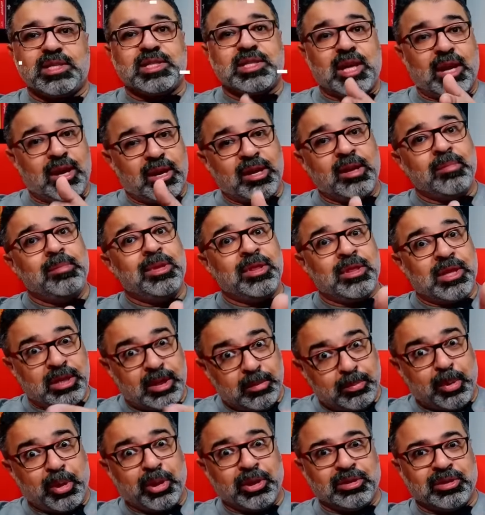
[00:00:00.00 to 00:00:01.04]
استعاره من ذا
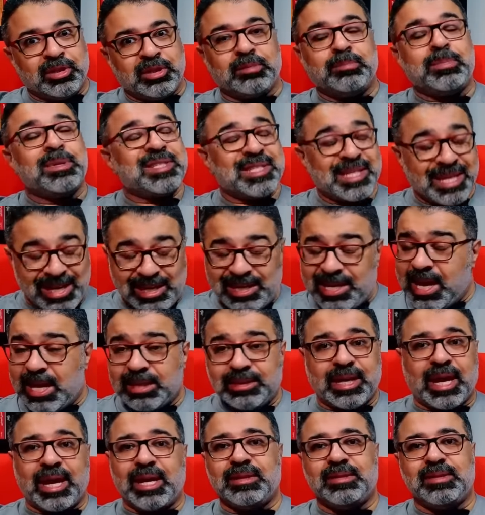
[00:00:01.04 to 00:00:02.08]
ديبارتد بس خليها
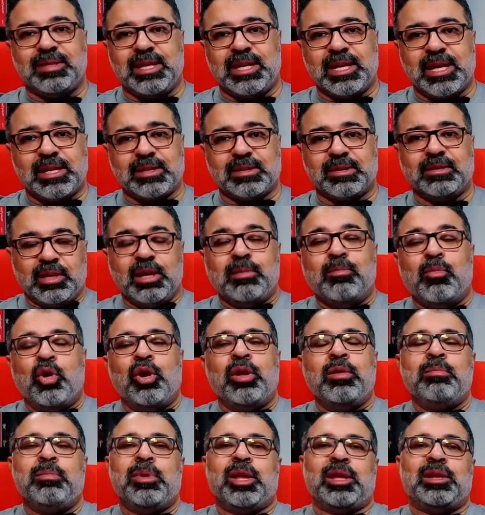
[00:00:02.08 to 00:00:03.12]
تعدي يعني
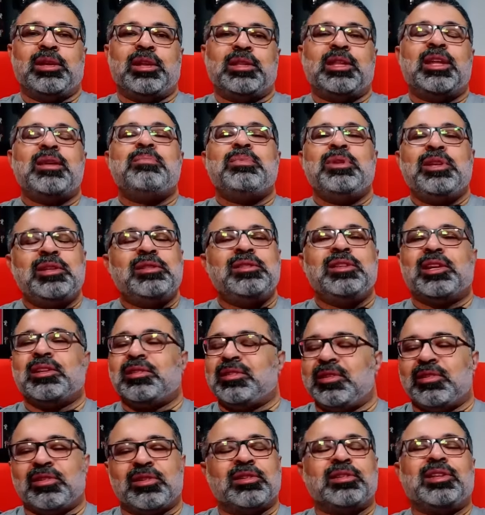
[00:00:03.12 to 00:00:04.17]
المهم ان ده بيدي
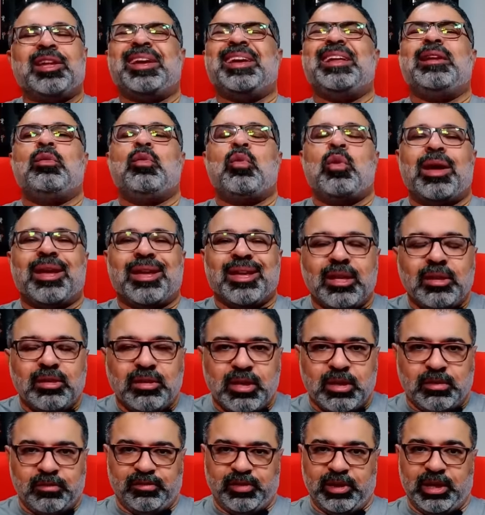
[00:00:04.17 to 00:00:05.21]
اختيارات اختيارات حلوه
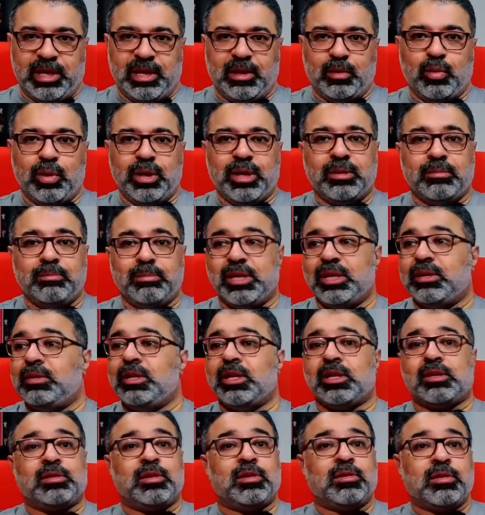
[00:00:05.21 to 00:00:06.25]
جدا في الالوان بيدي
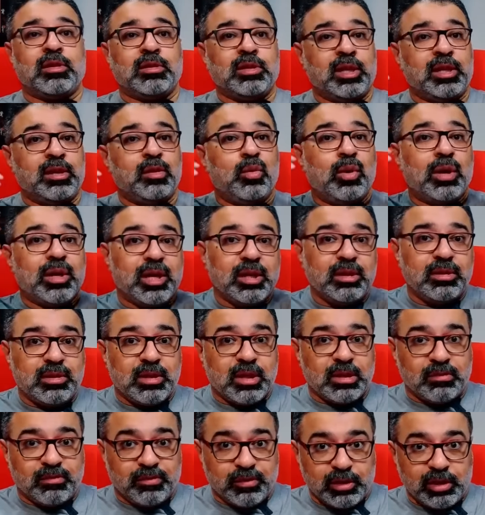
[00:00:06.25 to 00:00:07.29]
اختيارات حلوه
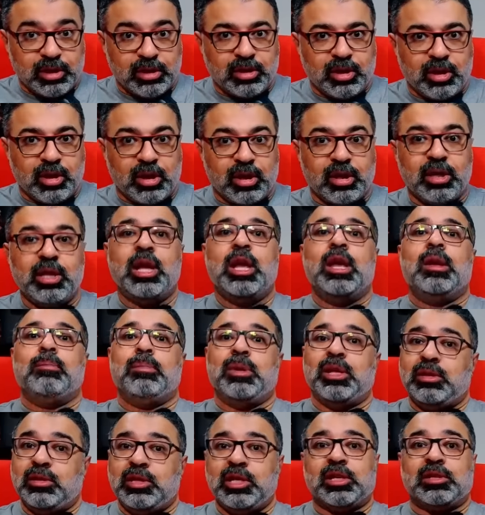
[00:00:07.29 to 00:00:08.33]
جدا في الاضاءه
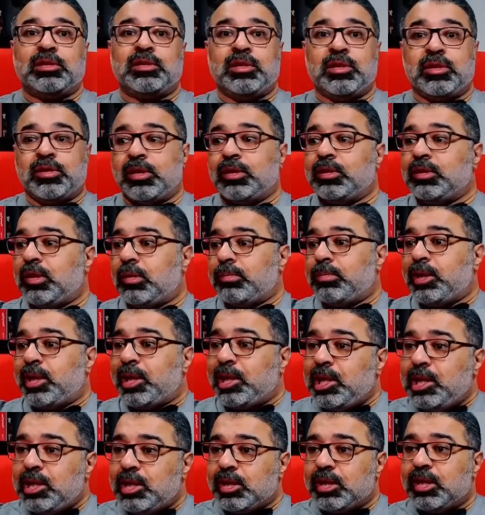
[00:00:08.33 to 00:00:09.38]
بيدي اختيارات
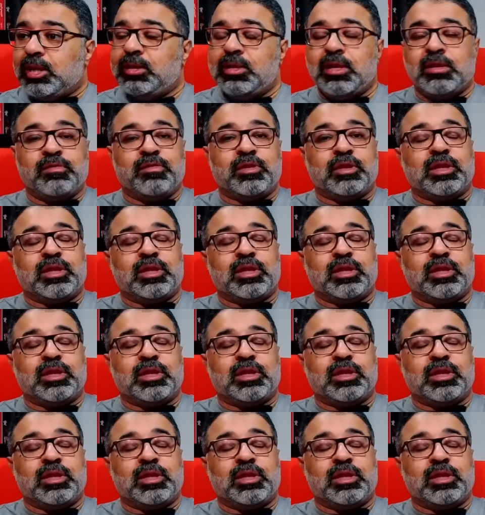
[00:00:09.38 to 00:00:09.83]
طبيعيه جدا في